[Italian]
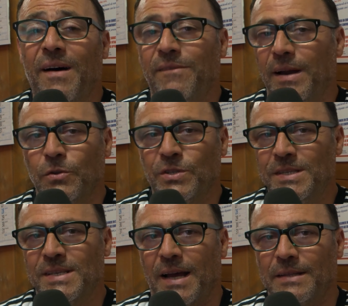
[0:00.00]
va
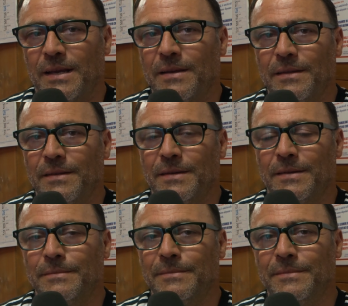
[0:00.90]
valorizzata,
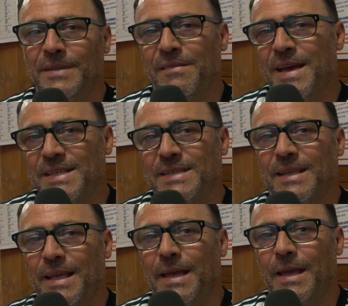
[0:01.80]
eh, deve
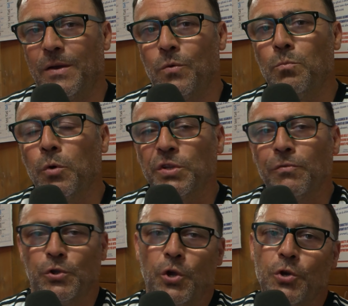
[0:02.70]
essere eh, un
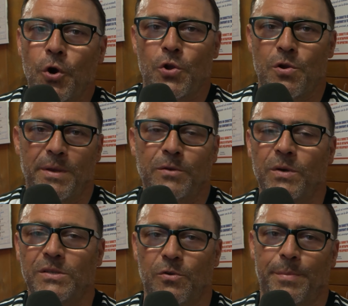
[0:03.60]
motivo di orgoglio per
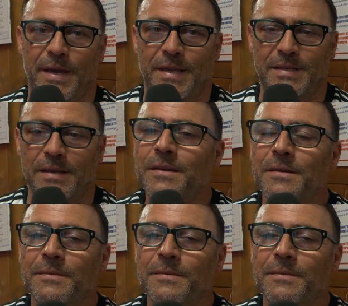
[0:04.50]
questo paese